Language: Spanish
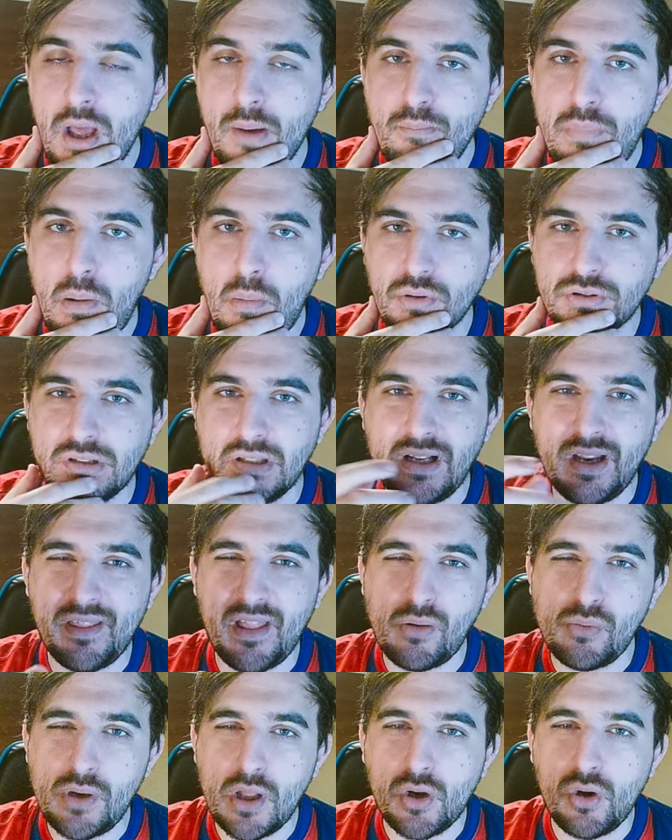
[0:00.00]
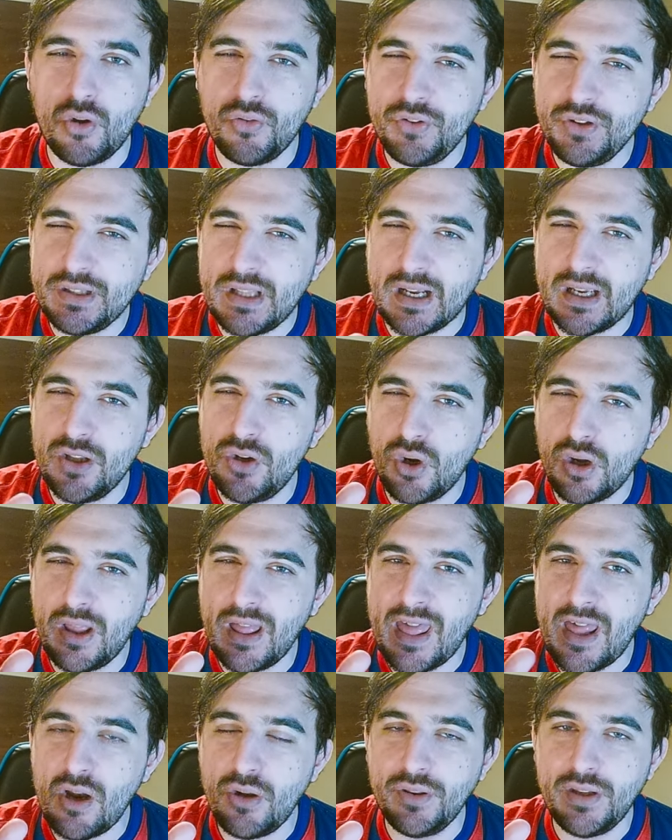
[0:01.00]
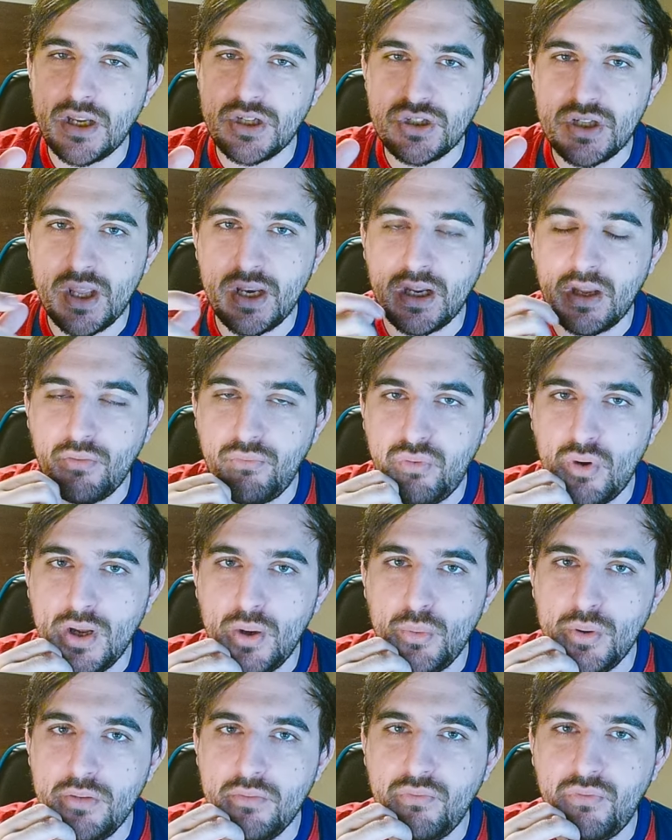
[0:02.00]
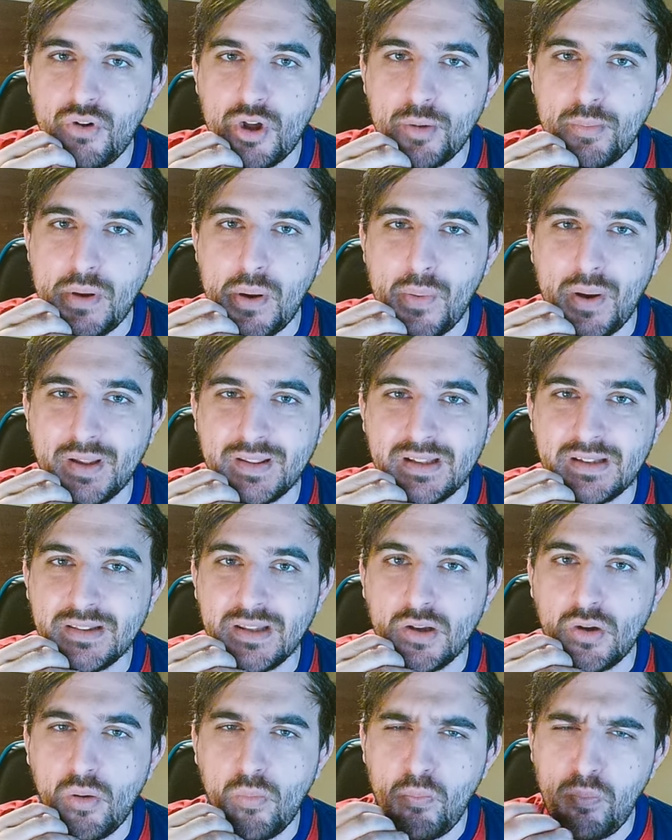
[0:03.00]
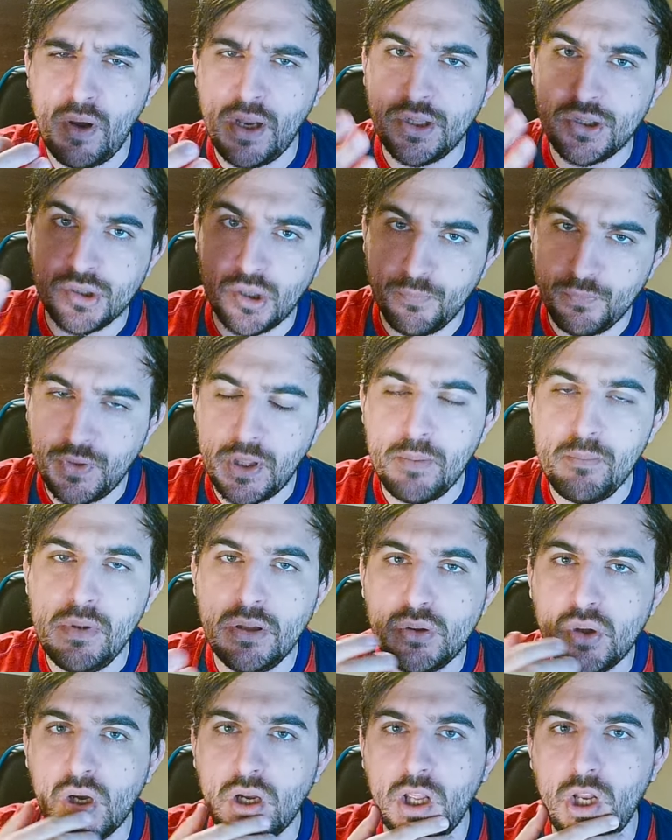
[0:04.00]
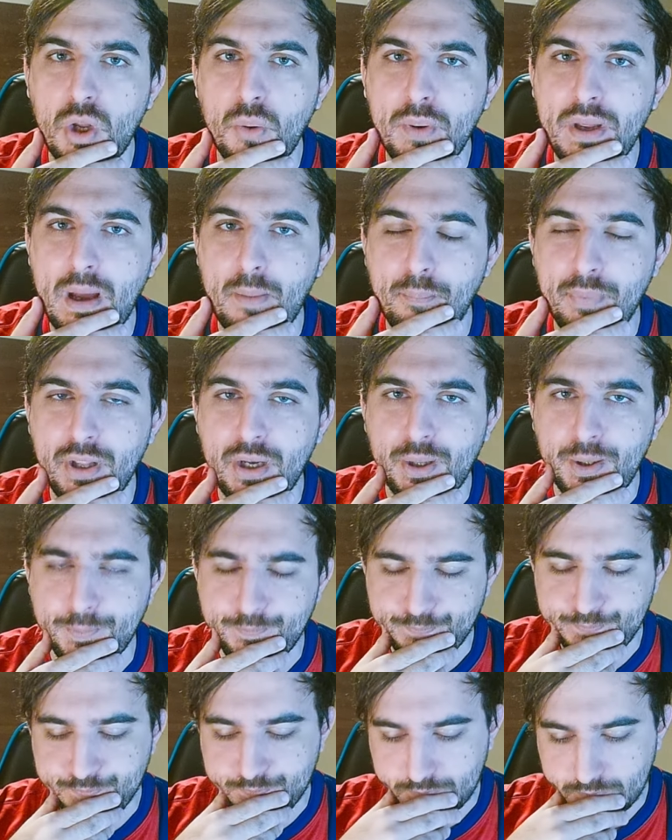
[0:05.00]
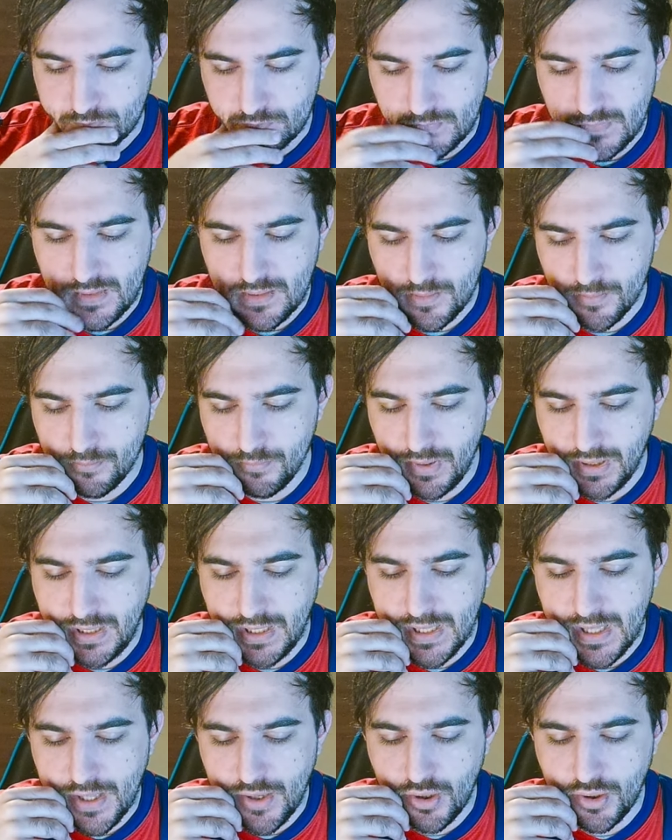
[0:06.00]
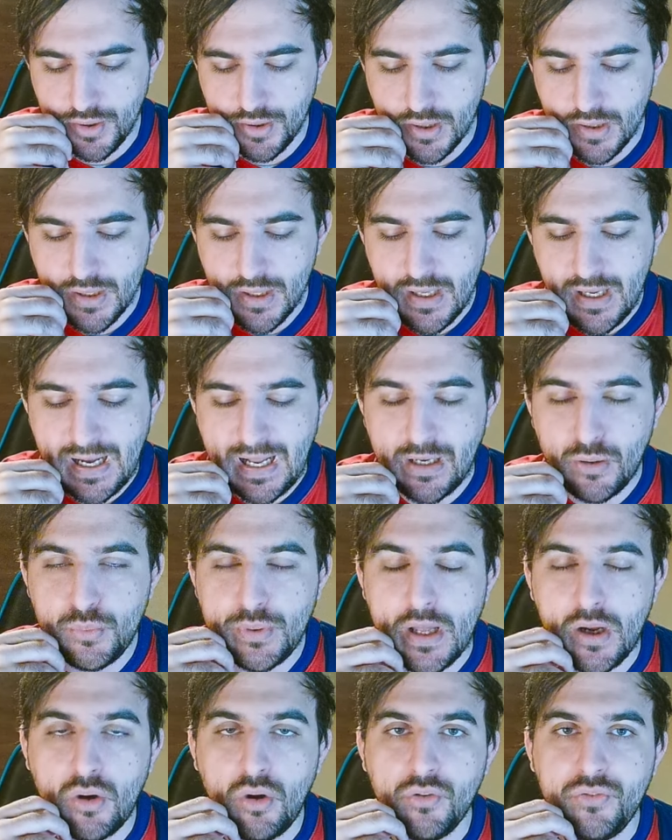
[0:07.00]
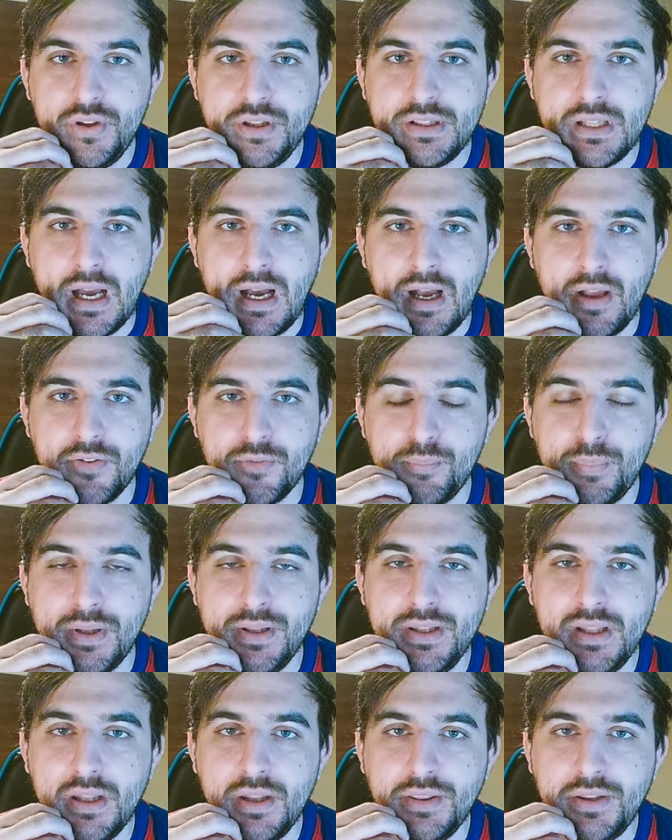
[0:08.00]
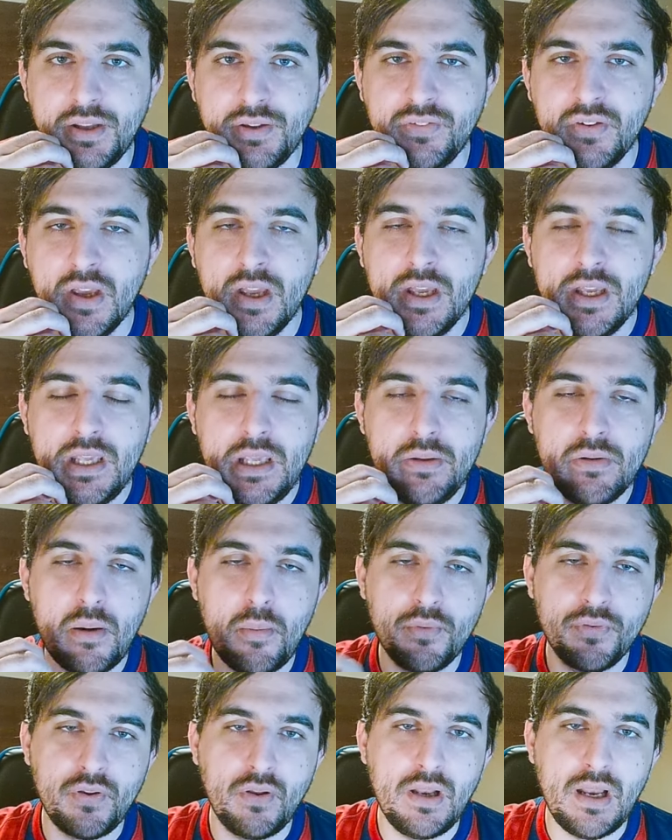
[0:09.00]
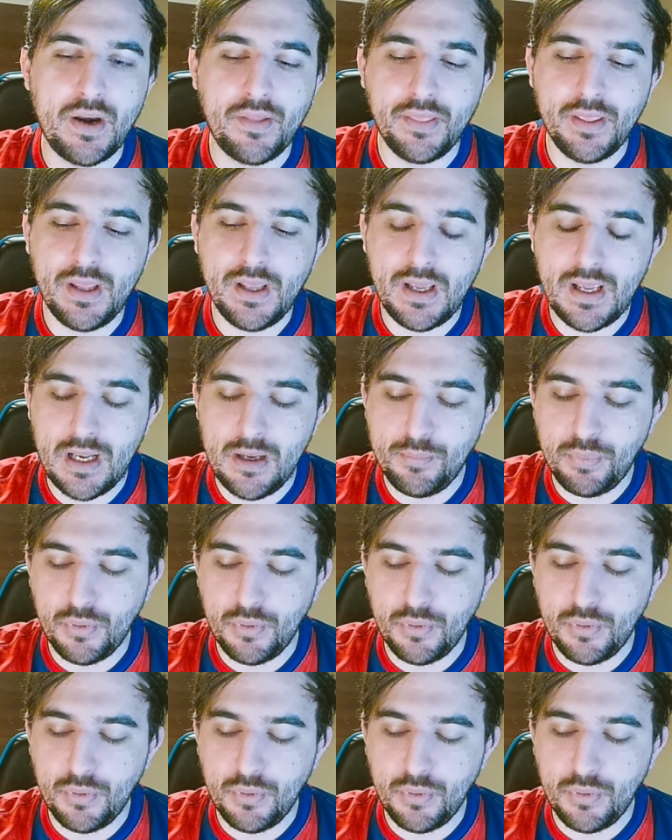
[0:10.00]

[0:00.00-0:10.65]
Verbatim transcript: Vamos a hablar de algunas cositas que nos quedaron de ayer, que fue un informe bastante completo. Te invito a que lo veas, pero me quedaron algunas cositas pendientes. Y vamos a hablar del el